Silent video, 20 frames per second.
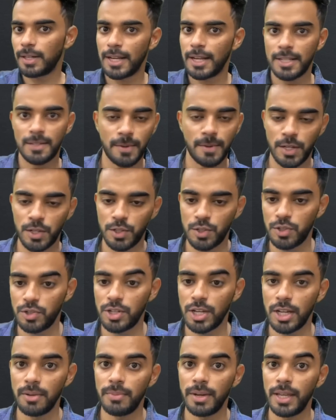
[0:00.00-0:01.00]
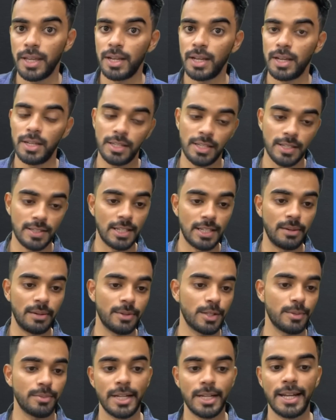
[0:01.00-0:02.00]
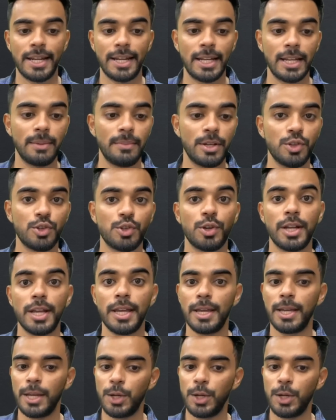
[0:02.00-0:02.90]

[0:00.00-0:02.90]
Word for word: क्लासिफिकेशन जंग भाई का ये सिलेबस में डायरेक्टली मैंशन है